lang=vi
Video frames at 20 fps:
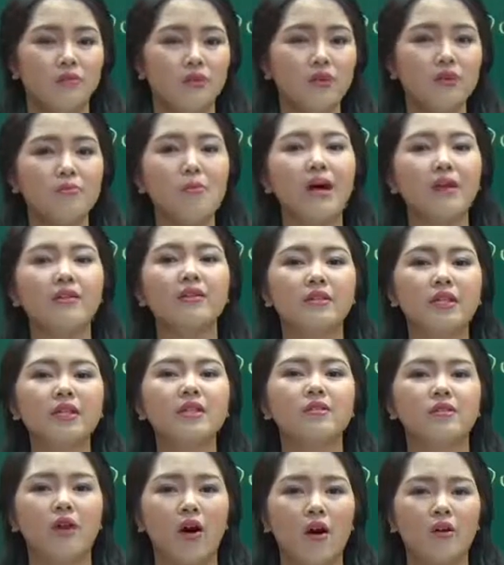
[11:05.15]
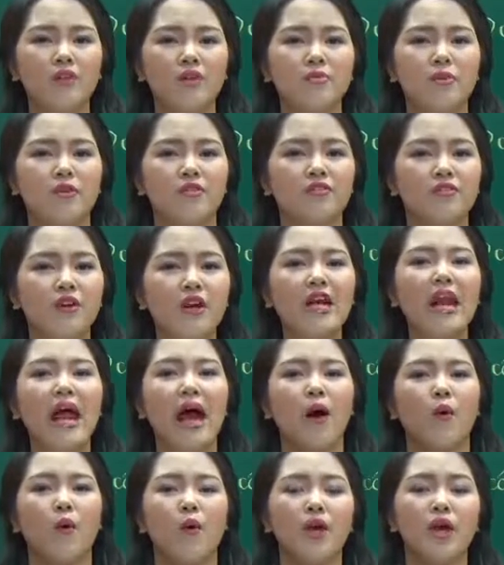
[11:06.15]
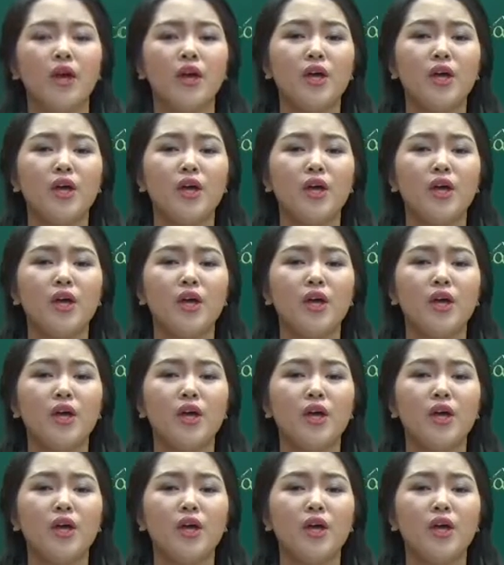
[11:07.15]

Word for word: với bằng những cái từ đó thì mình phần nào